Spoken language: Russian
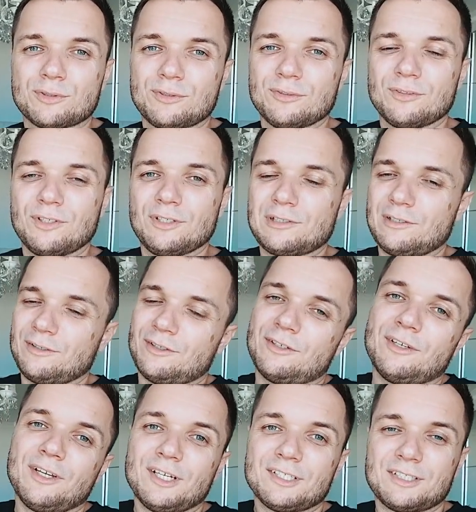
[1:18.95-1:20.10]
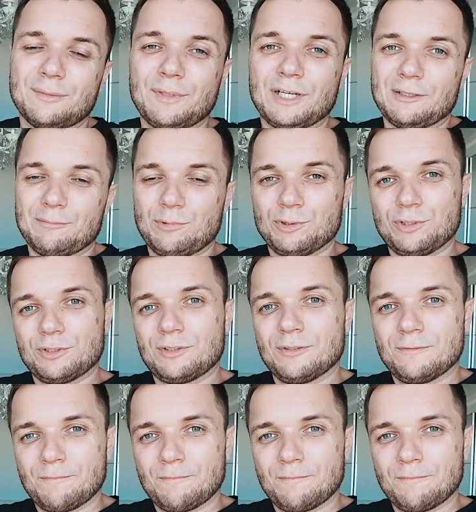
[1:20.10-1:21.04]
что если собака будет